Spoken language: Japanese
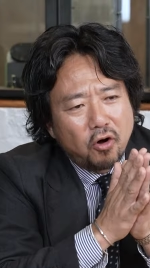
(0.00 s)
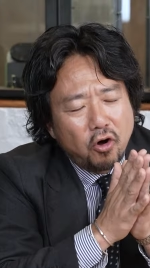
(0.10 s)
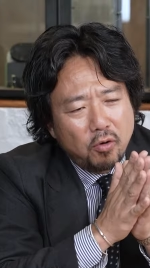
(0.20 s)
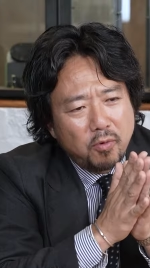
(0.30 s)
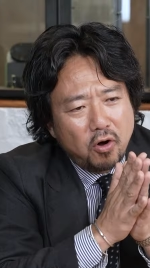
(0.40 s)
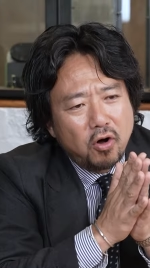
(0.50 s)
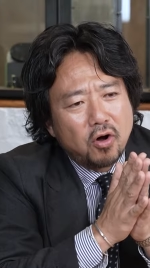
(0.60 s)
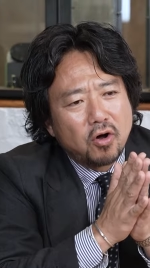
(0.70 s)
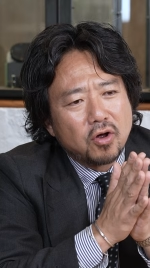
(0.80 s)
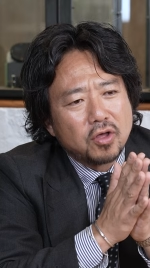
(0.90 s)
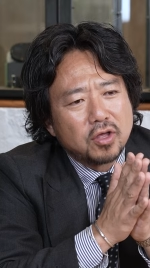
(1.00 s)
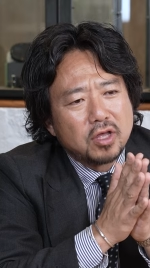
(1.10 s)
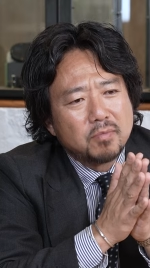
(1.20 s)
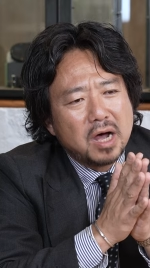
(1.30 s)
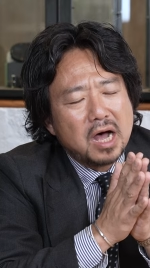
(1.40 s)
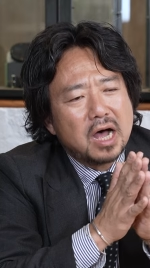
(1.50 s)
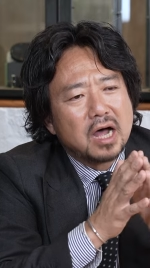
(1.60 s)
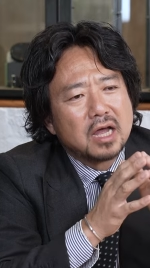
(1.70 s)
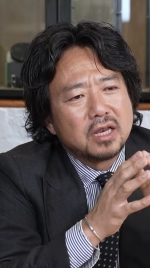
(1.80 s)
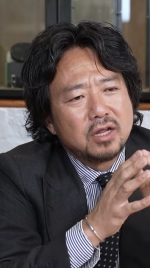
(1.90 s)
ほぼ今
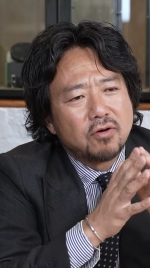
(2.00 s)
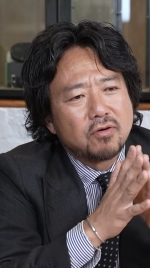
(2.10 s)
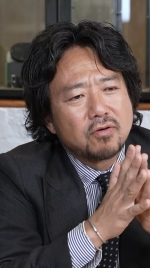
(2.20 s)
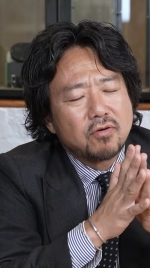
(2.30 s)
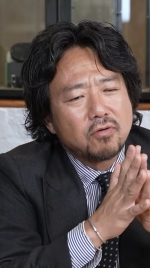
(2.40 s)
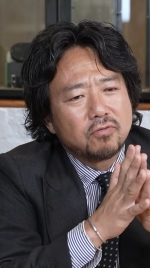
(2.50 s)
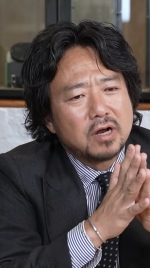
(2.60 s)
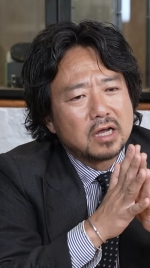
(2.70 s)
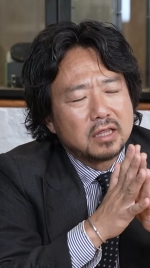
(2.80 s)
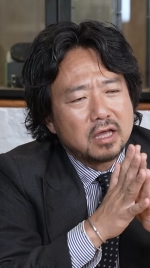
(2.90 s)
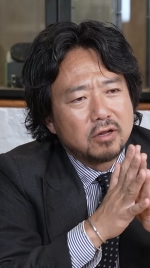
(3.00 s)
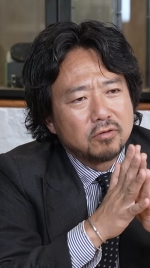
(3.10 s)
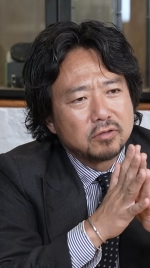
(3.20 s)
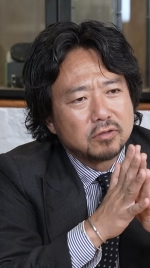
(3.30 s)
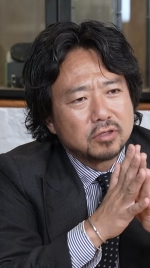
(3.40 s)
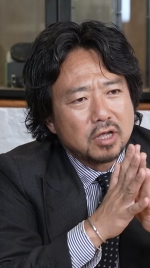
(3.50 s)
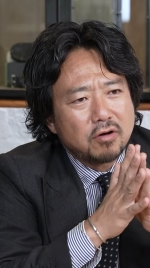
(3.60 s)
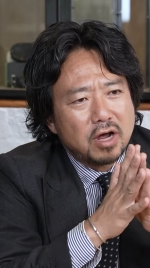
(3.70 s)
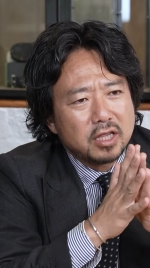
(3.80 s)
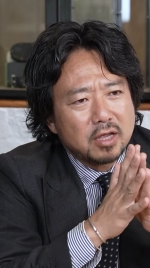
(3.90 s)
日本国内で流通してい
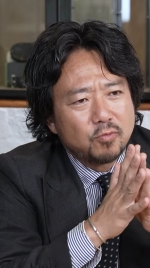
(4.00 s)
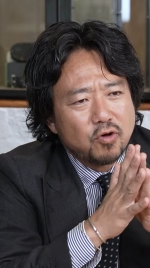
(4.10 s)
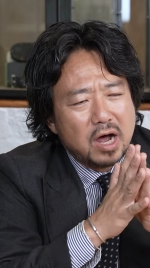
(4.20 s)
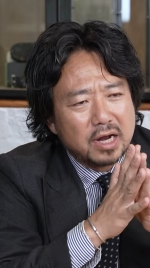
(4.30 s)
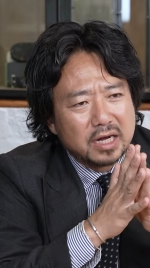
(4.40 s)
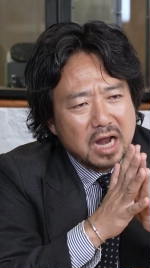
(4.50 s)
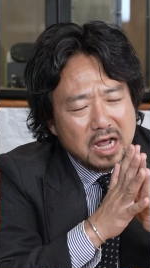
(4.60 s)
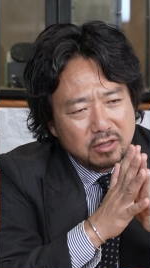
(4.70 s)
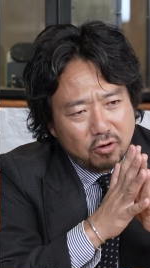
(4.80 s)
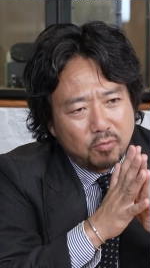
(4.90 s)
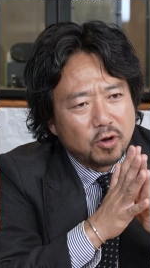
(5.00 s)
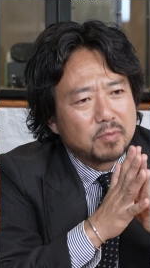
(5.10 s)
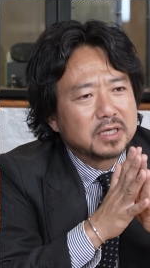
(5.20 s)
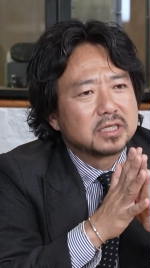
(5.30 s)
るアイテムはないと思いま